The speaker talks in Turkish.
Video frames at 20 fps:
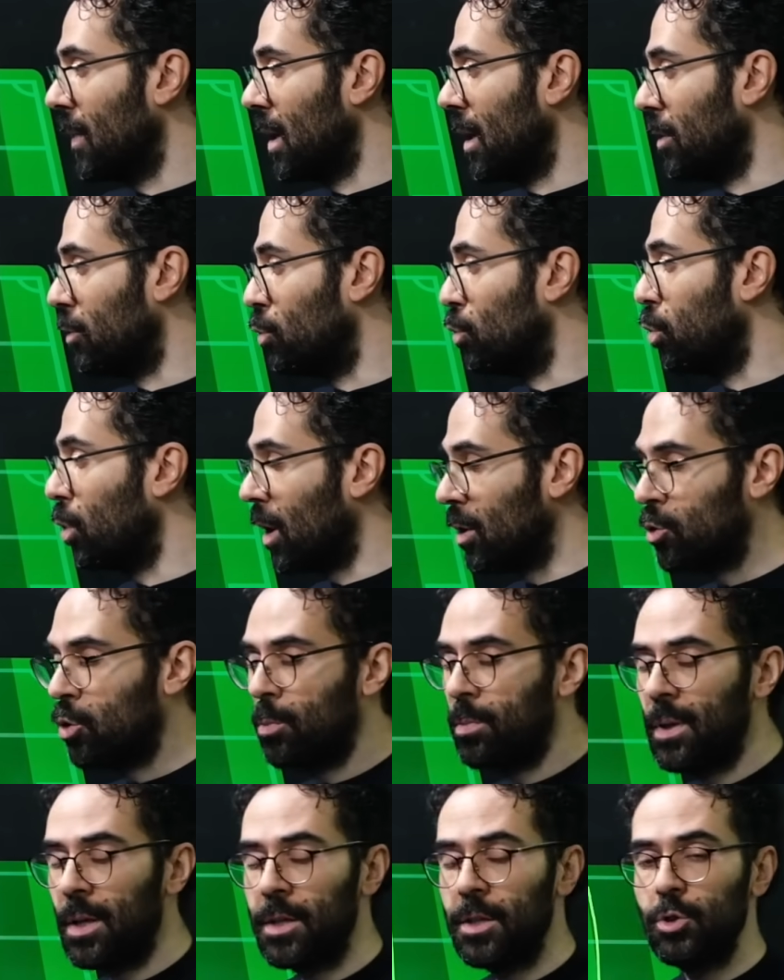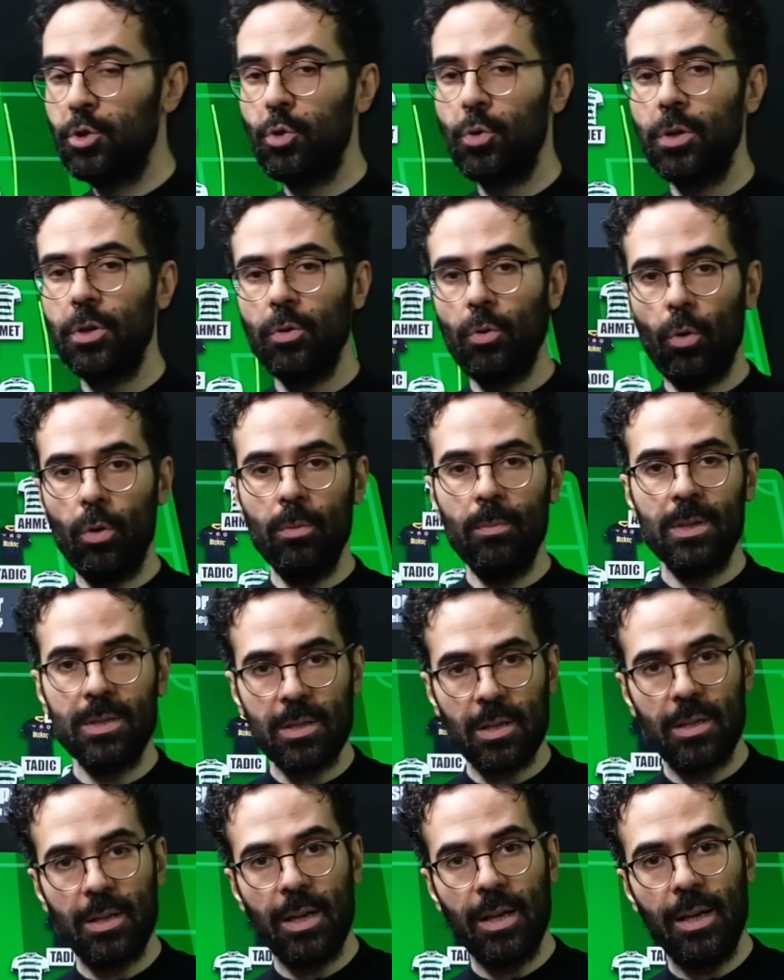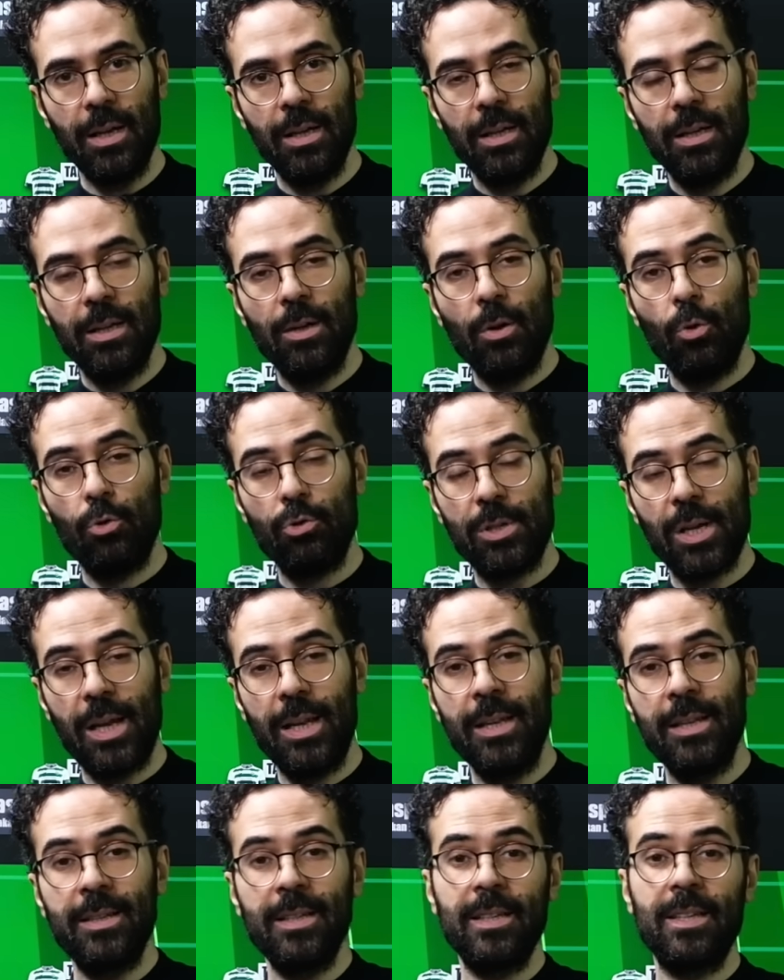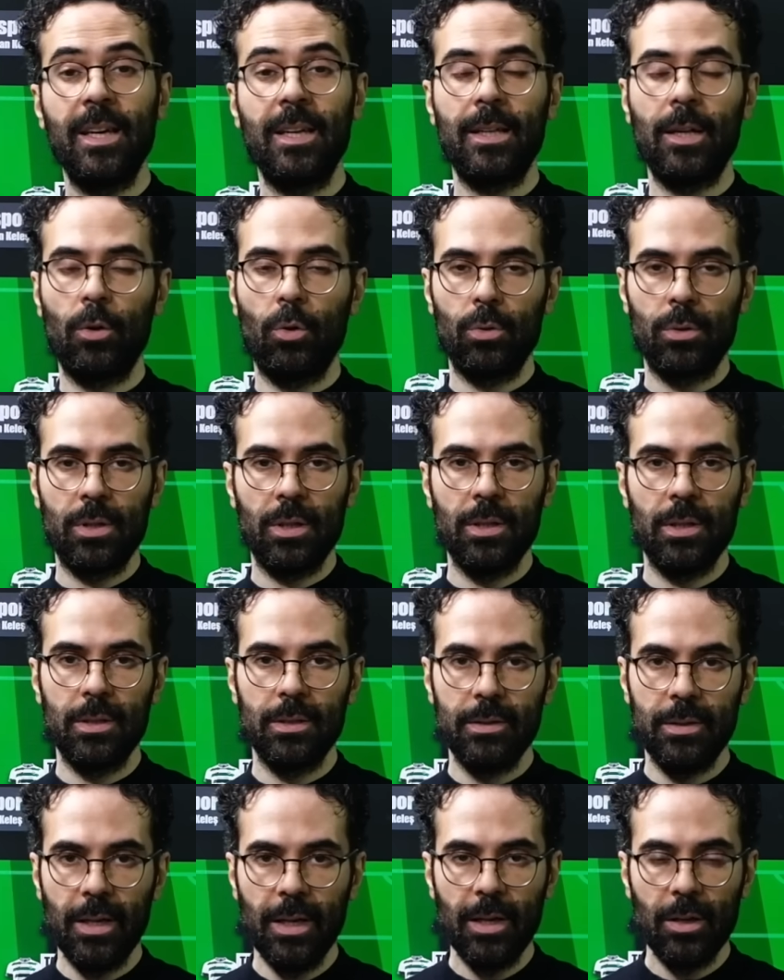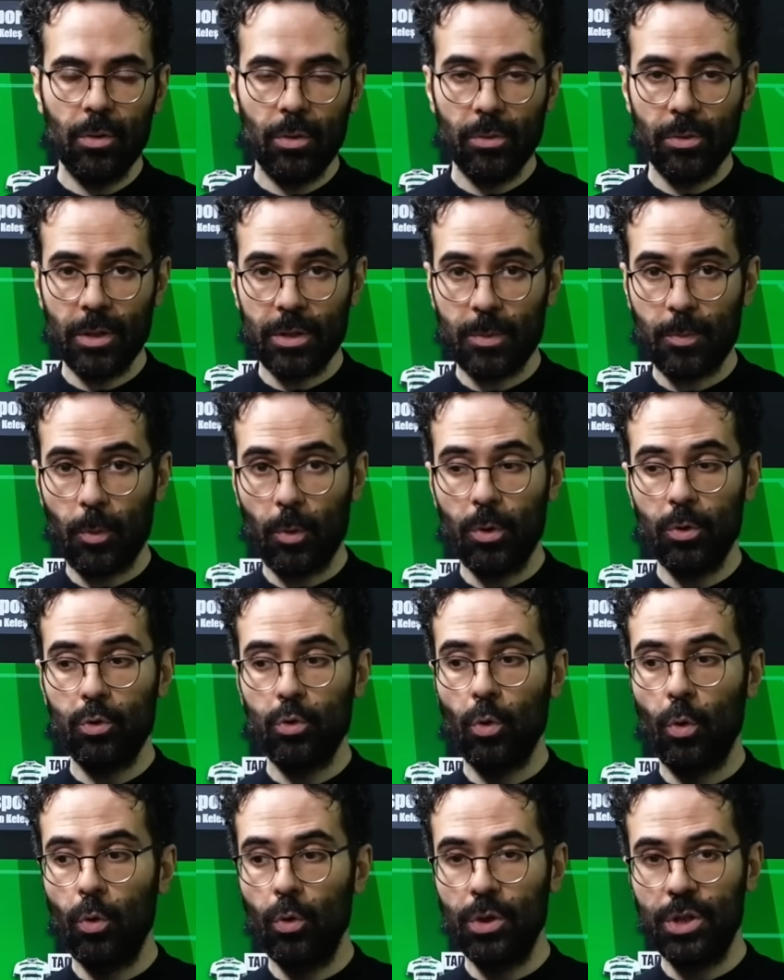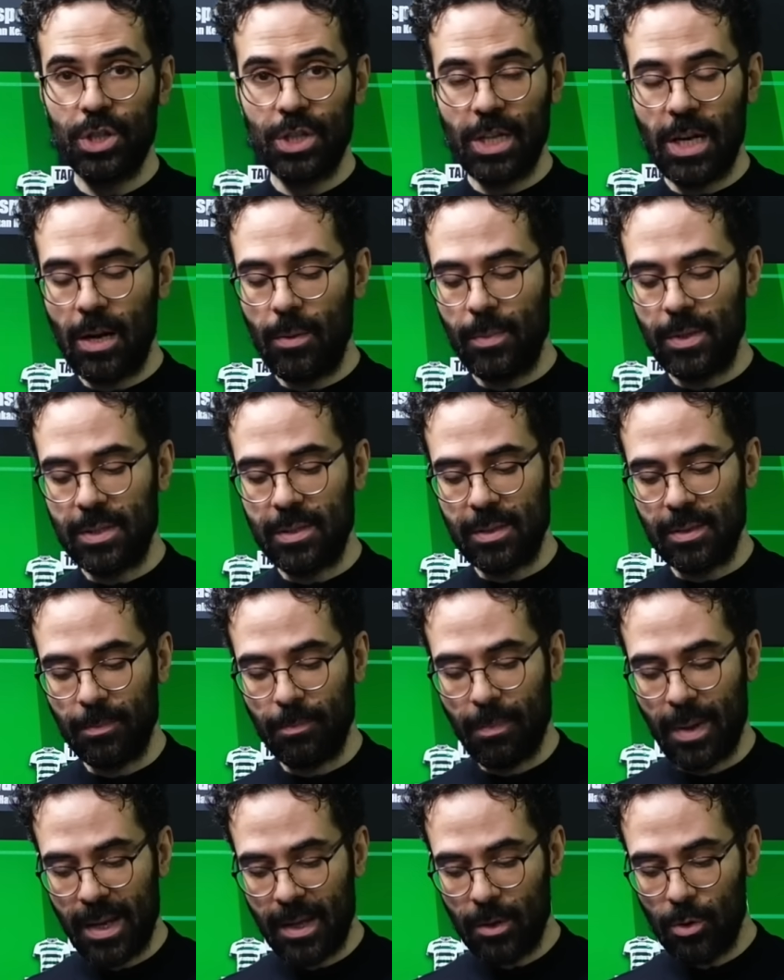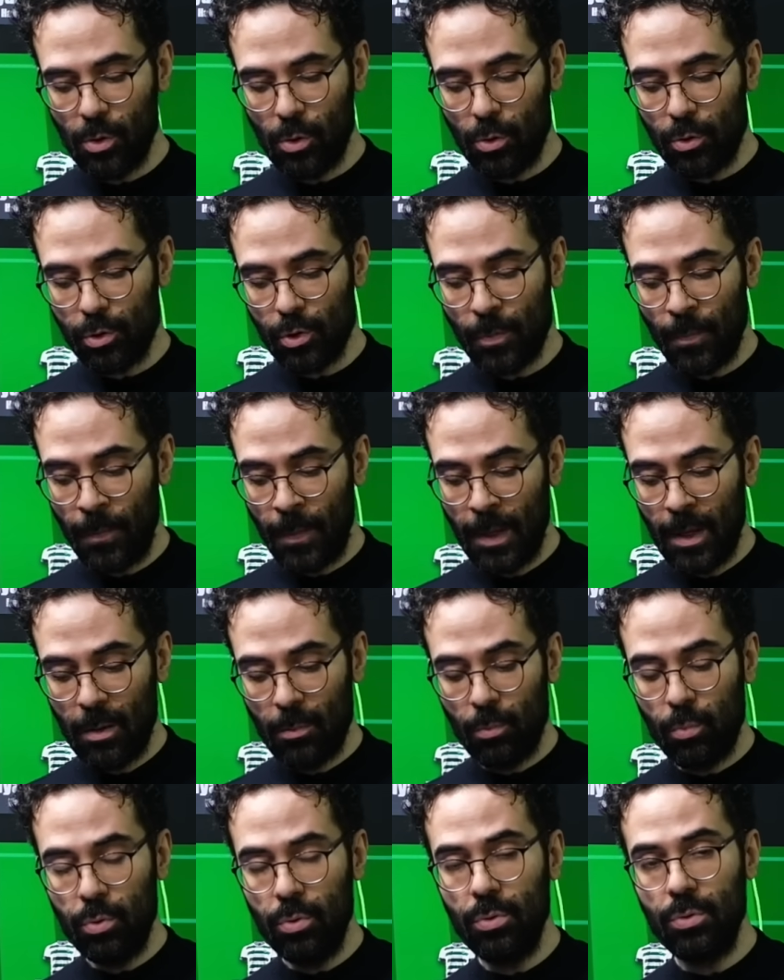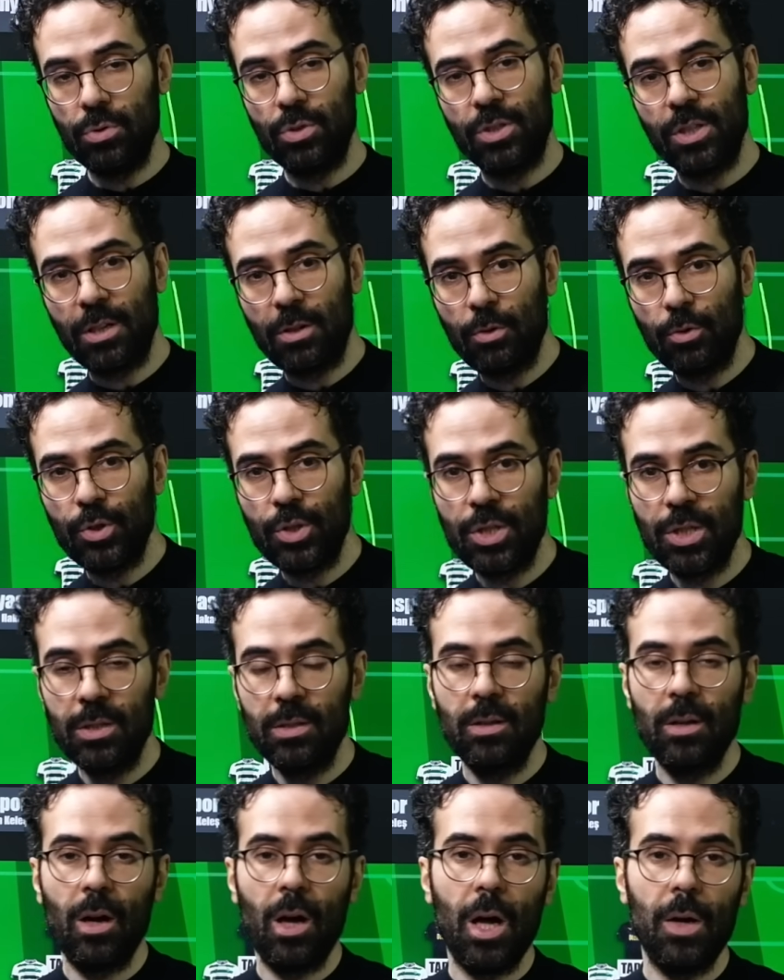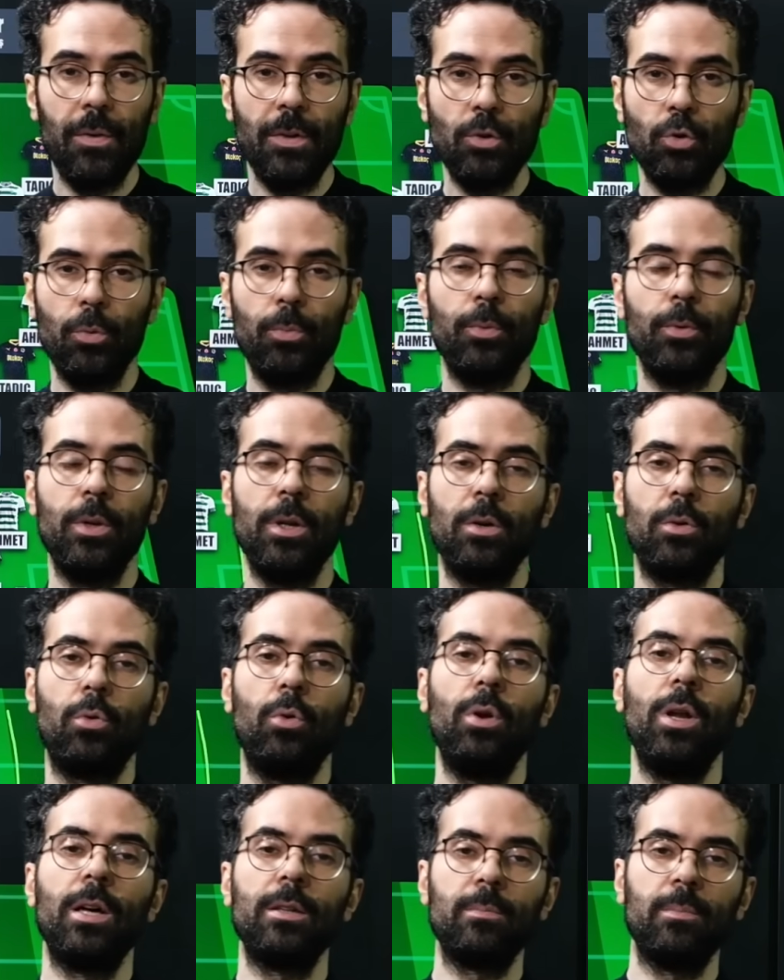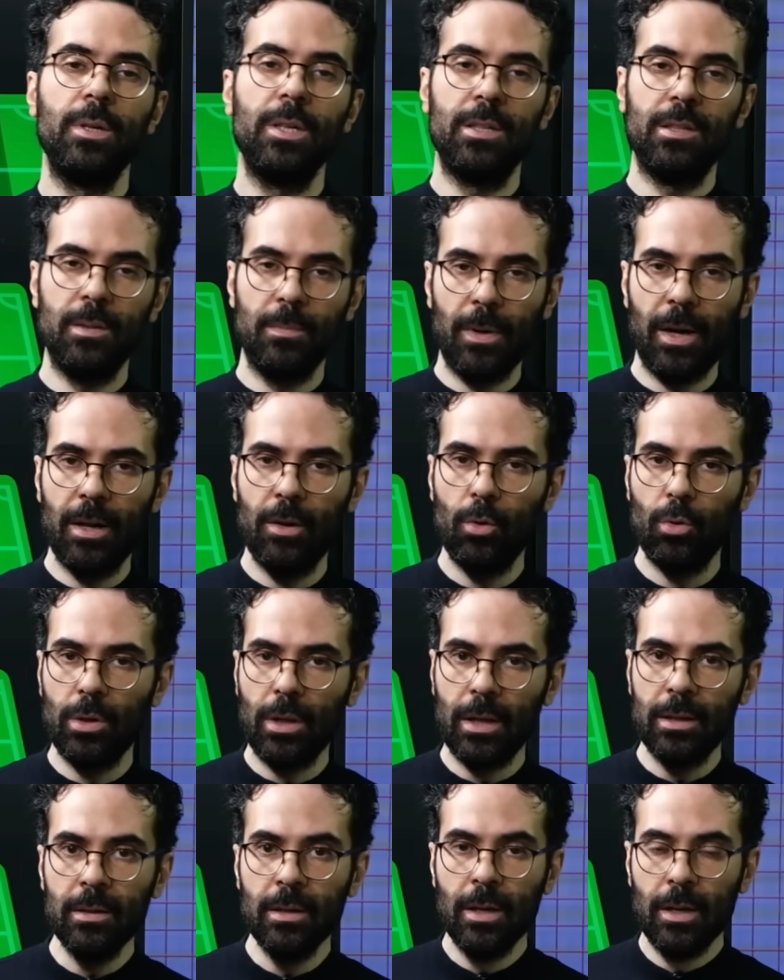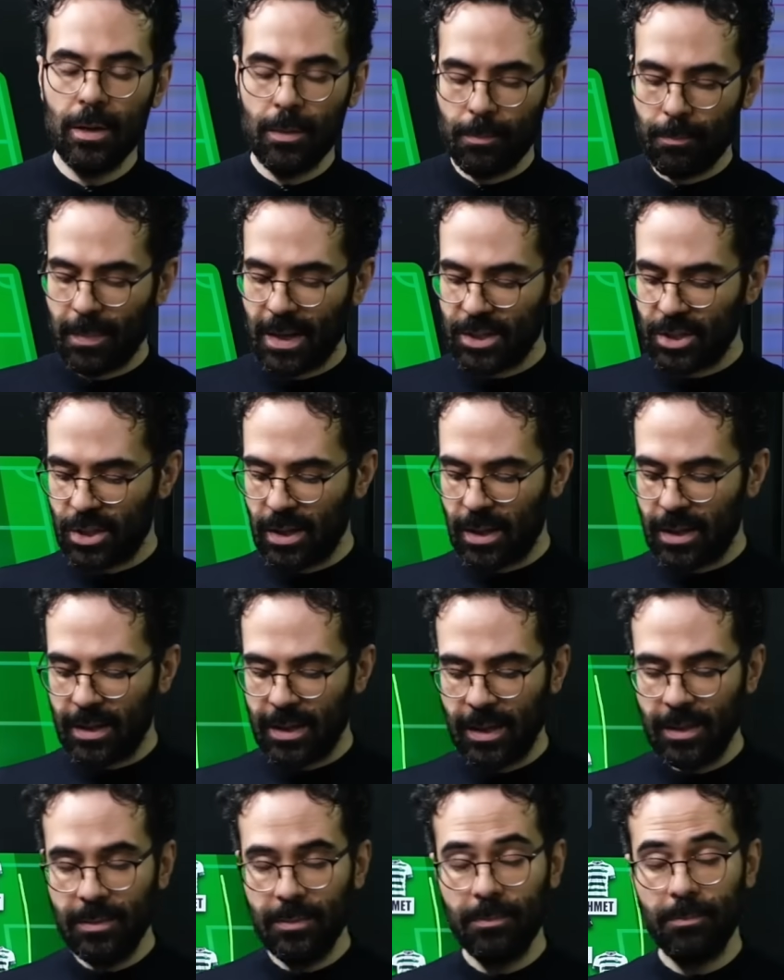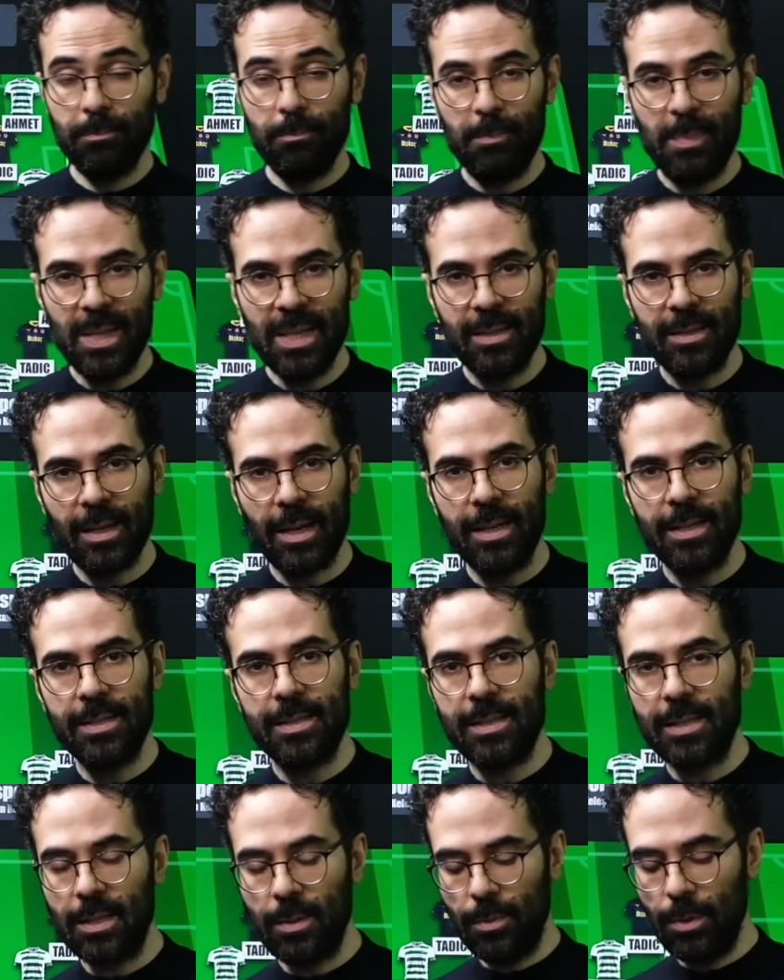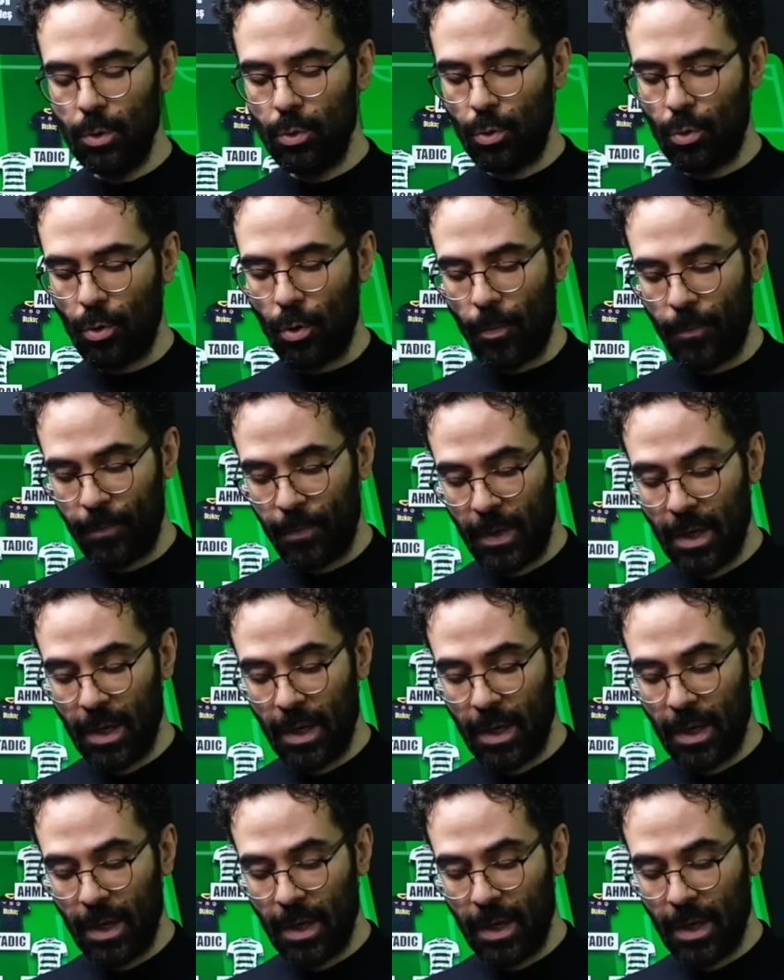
yani e, duran toplarda çok iyi olmasa da özellikle kenar ortalarında Konyaspor'a zorluk çıkarmasını bekliyoruz. Bu Ceko için hava topuyla gol atma ihtimali olan maçlardan bir tanesi gibi duruyor.